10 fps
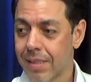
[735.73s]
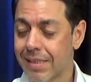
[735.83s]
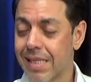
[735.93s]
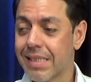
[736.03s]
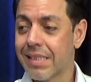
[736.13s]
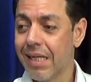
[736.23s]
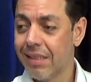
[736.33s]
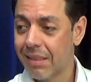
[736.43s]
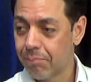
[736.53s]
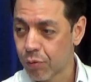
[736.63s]

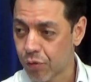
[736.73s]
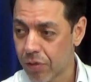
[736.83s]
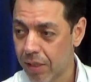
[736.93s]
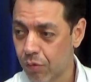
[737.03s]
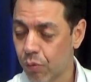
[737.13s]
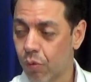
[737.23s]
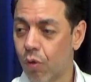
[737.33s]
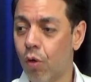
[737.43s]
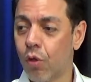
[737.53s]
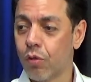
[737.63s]
60%
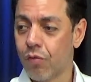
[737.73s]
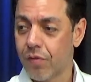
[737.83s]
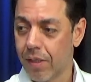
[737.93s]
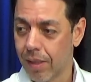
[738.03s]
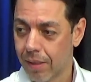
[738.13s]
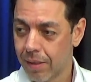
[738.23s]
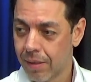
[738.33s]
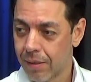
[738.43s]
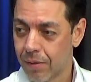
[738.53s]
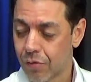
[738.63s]
rodovia.
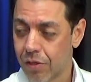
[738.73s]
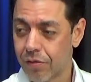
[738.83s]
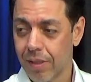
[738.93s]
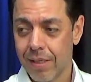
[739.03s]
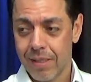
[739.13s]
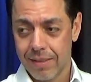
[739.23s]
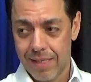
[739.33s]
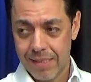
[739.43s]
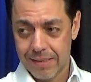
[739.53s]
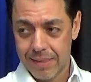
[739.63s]
Ou seja,
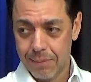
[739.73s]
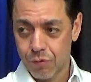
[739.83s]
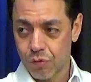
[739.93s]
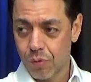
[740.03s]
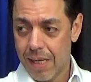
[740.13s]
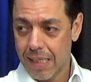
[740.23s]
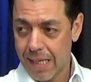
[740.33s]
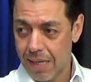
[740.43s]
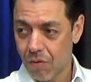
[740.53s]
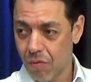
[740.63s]
já estamos no
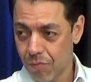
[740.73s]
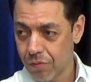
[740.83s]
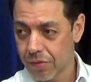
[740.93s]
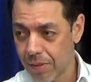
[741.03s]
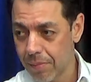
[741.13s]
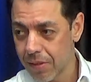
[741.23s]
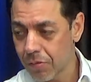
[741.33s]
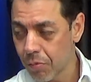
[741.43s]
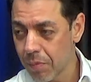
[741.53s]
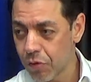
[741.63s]
gargalo, como você
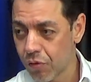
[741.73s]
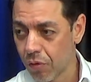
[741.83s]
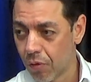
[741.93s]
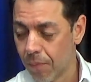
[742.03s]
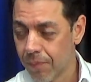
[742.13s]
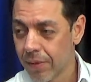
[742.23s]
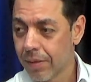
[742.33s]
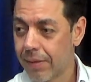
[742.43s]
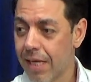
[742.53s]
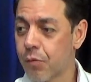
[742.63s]
mesmo mencionou.
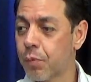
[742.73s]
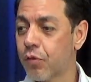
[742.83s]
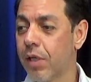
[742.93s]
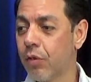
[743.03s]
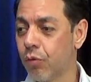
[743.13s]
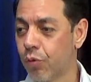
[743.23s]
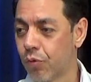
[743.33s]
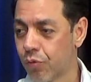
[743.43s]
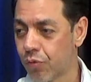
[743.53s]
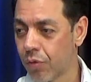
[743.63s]
10%
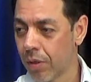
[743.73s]
dutos.